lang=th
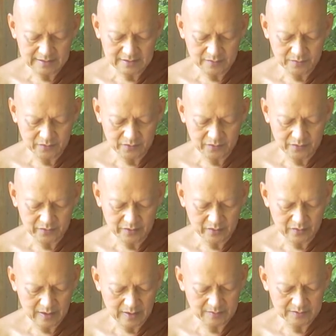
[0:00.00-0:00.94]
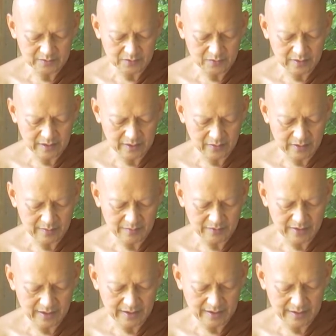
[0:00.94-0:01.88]
สมบูรณ์ด้วยความสูงและความ
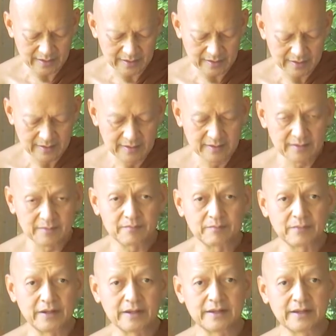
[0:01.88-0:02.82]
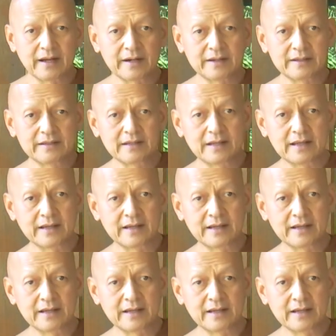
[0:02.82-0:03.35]
ใหญ่เป็นอย่างนี้แล